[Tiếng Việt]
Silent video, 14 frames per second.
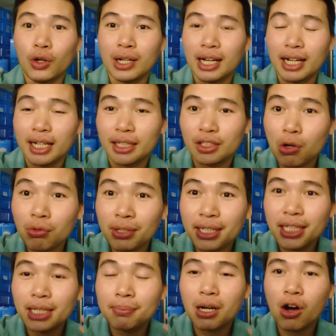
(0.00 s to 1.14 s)
đó là trong
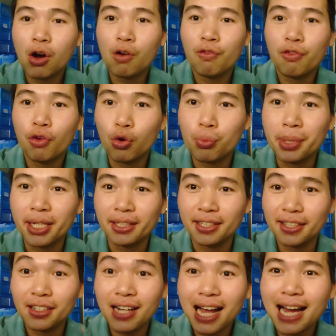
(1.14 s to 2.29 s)
khi mà họ phổ
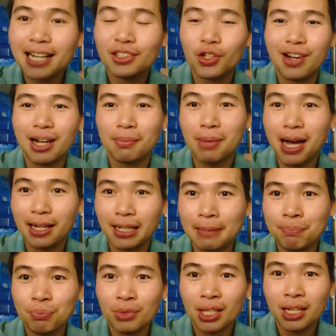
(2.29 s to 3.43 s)
biến cái đơn hàng cho các bạn
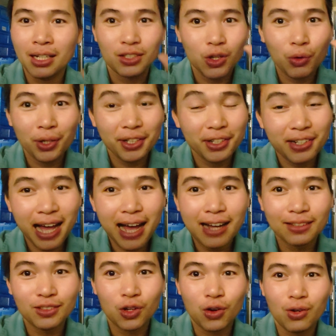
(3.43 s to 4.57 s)
á trong cái đơn
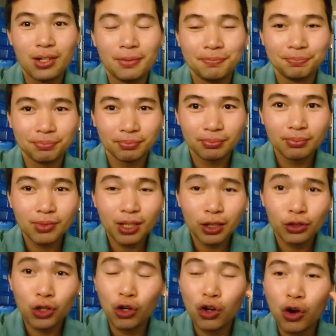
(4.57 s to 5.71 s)
hàng đó á,
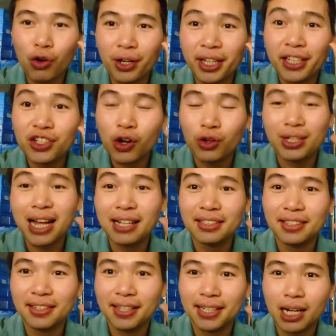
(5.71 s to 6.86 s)
nó có ghi rõ
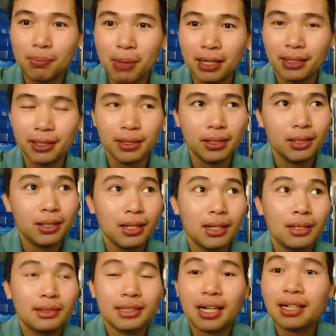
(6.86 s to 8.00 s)
ràng như thế này các bạn này
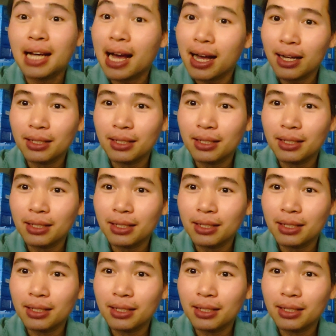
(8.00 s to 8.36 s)
tăng